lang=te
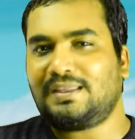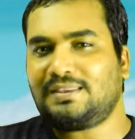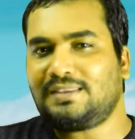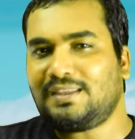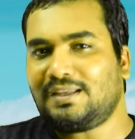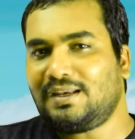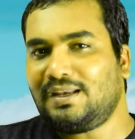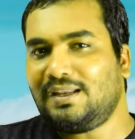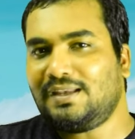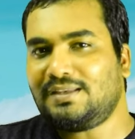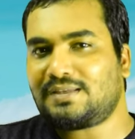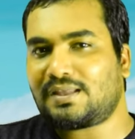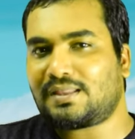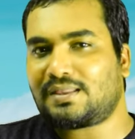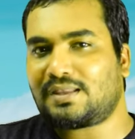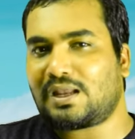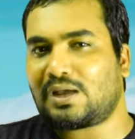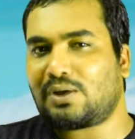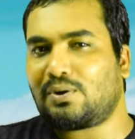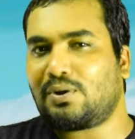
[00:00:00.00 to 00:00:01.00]
ఎంత క్లీన్
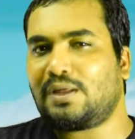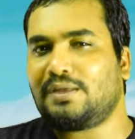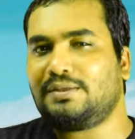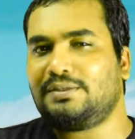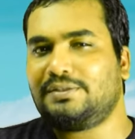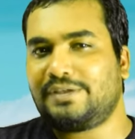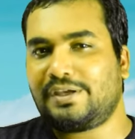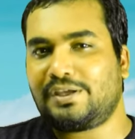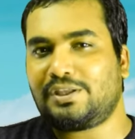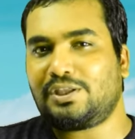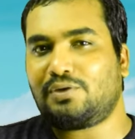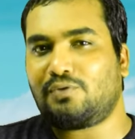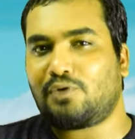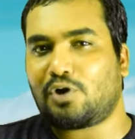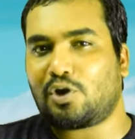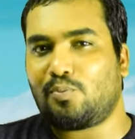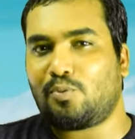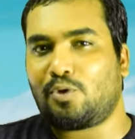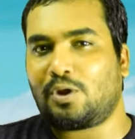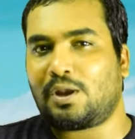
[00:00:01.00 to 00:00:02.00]
చేసినా కూడా ఏదో
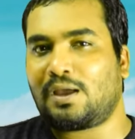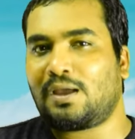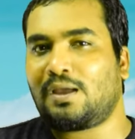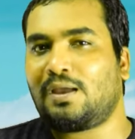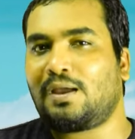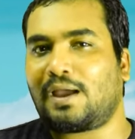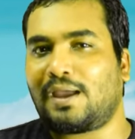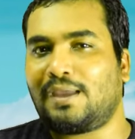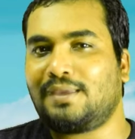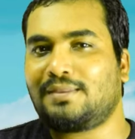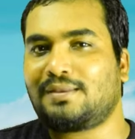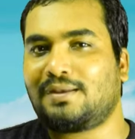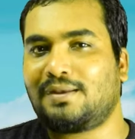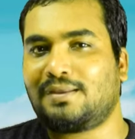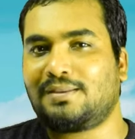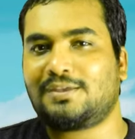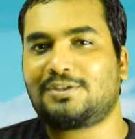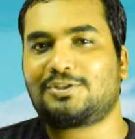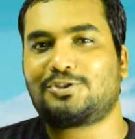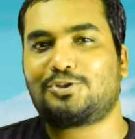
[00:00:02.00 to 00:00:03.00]
ఒక మూల ఐస్
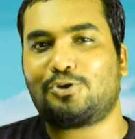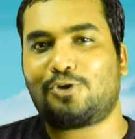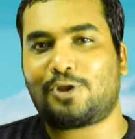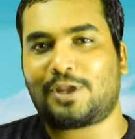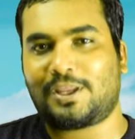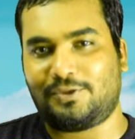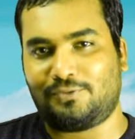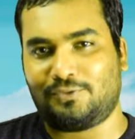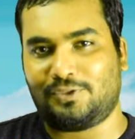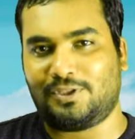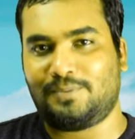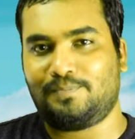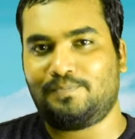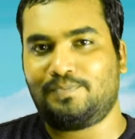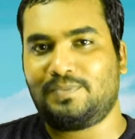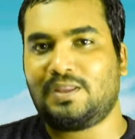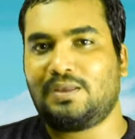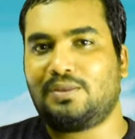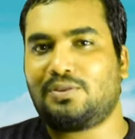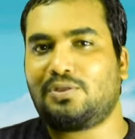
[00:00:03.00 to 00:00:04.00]
అనేది స్టోర్ అయ్యి ఉంది
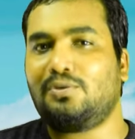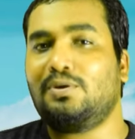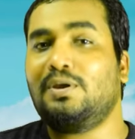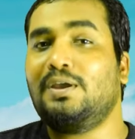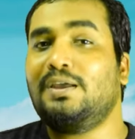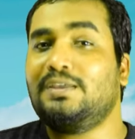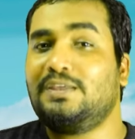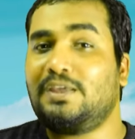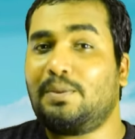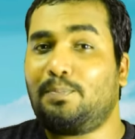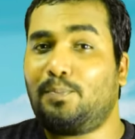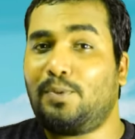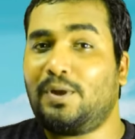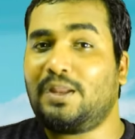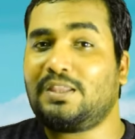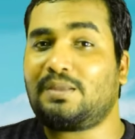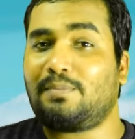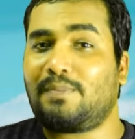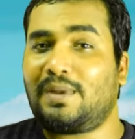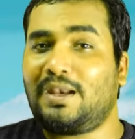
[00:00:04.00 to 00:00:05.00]
సో
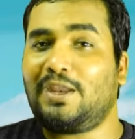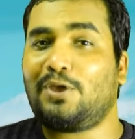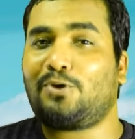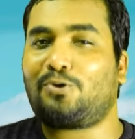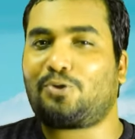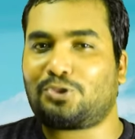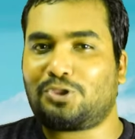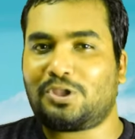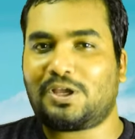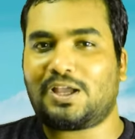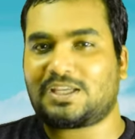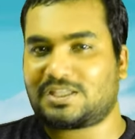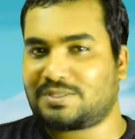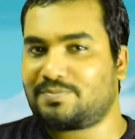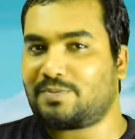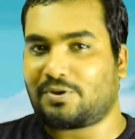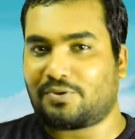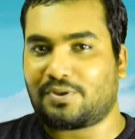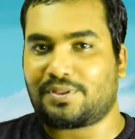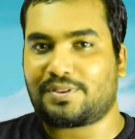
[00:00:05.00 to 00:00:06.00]
ఎప్పుడైతే మళ్ళీ కొత్త
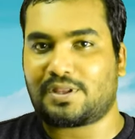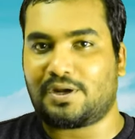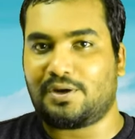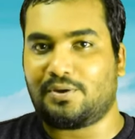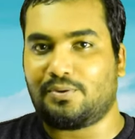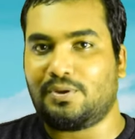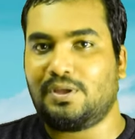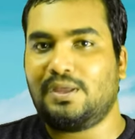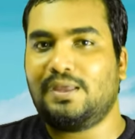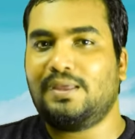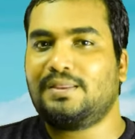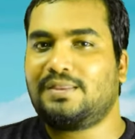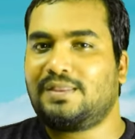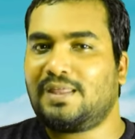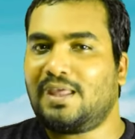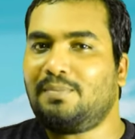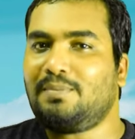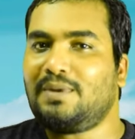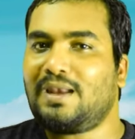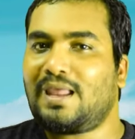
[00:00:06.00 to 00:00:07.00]
కస్టమర్ వస్తాడో
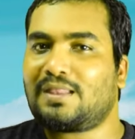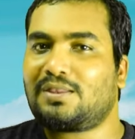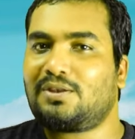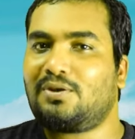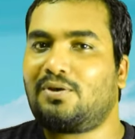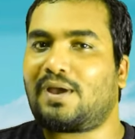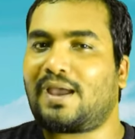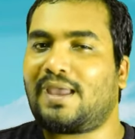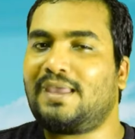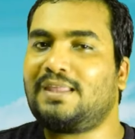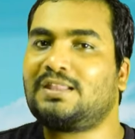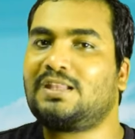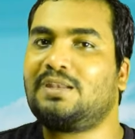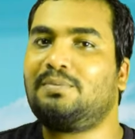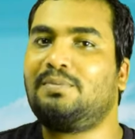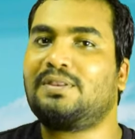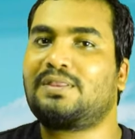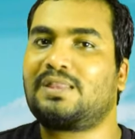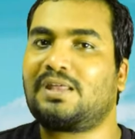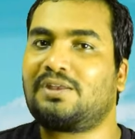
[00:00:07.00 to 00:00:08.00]
సేమ్ గ్లాస్లో ఐస్
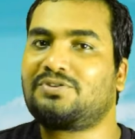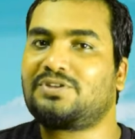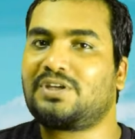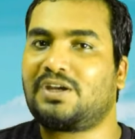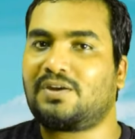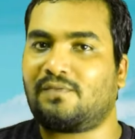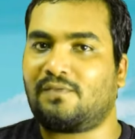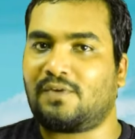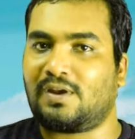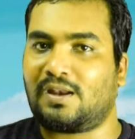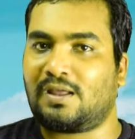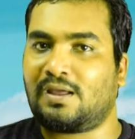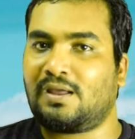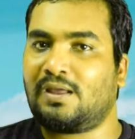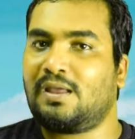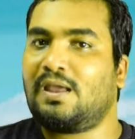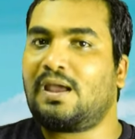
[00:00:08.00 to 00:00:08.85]
క్రీమ్ని సర్చ్ చేయడం వల్ల